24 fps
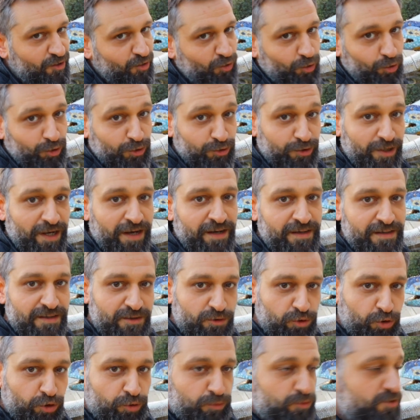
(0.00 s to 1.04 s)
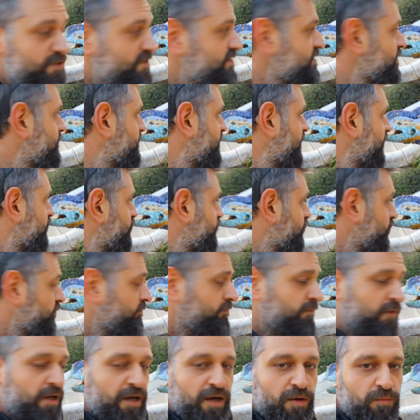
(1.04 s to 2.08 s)
Onu da yorumu size bırakıyorum.
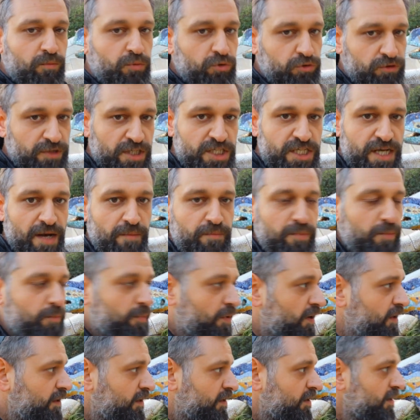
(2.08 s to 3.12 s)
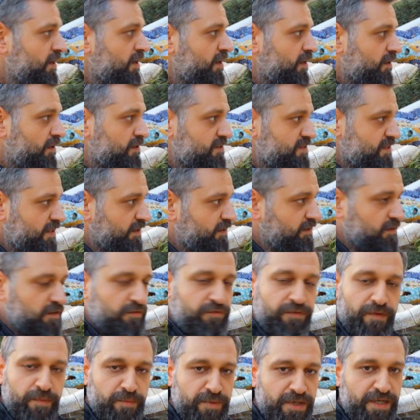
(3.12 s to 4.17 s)
Muhteşem bir park. La Sagrada
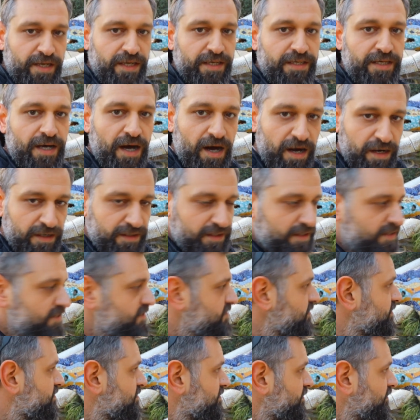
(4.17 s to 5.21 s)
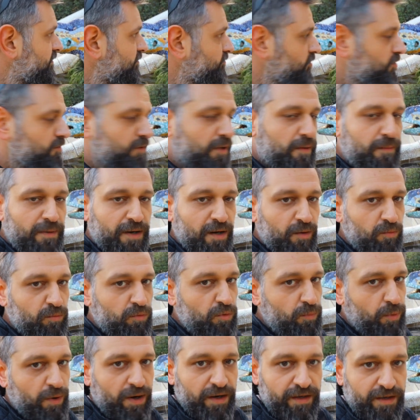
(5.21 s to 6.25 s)
Familia'yı yarın gezeceğiz dediğim gibi ama
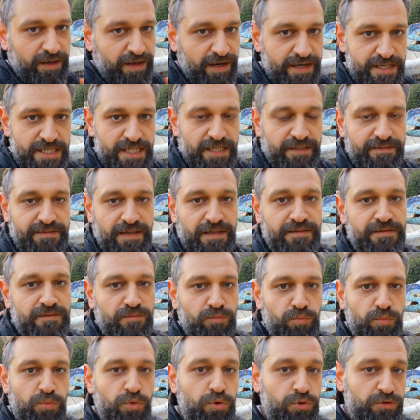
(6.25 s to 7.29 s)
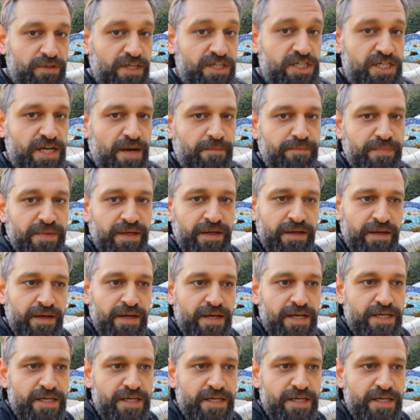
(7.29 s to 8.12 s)
bu park gerçekten muhteşemdi.